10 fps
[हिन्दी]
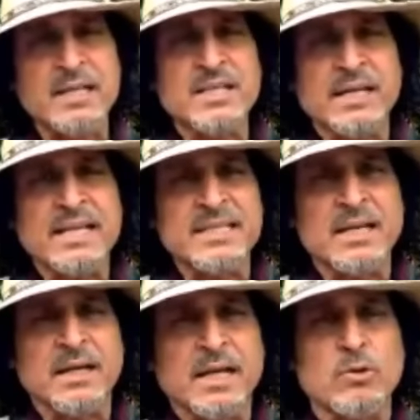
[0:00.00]
अच्छा कैसे
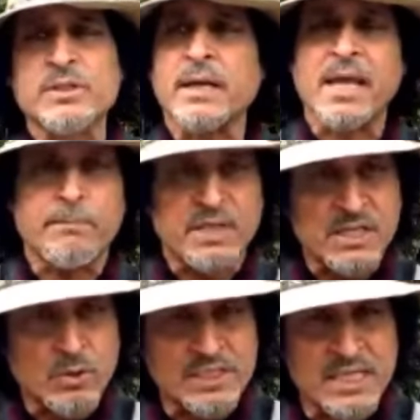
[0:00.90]
लग रहा है उसके क्या
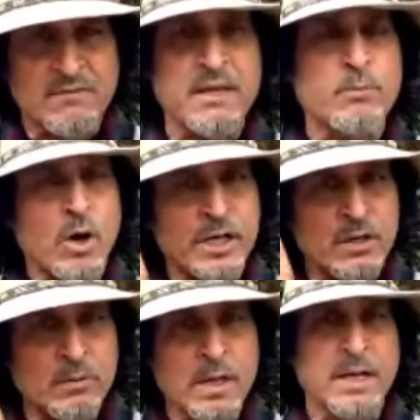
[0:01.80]
पीछे कोई सीवी बॉडी
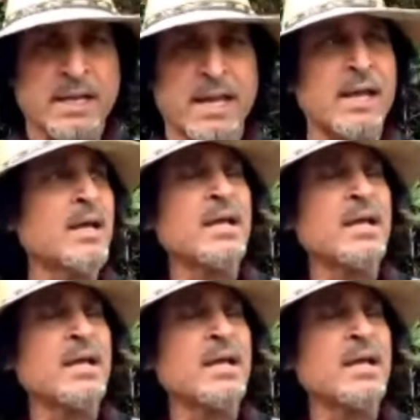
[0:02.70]
ऑफ वर्क है